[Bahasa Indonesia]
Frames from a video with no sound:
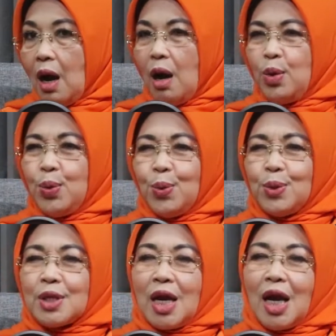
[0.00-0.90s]
aduh
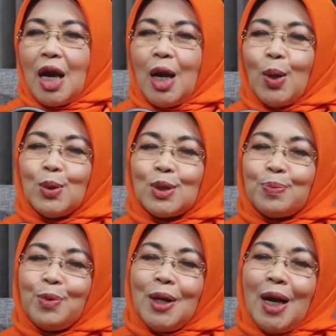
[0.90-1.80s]
saya kan harus
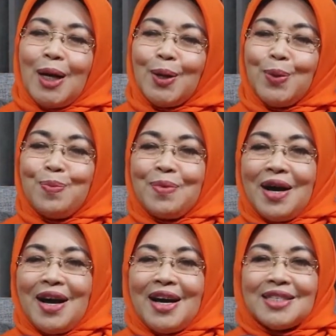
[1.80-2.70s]
pulang ke
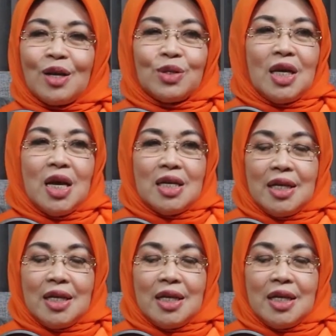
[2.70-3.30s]
rumah seharusnya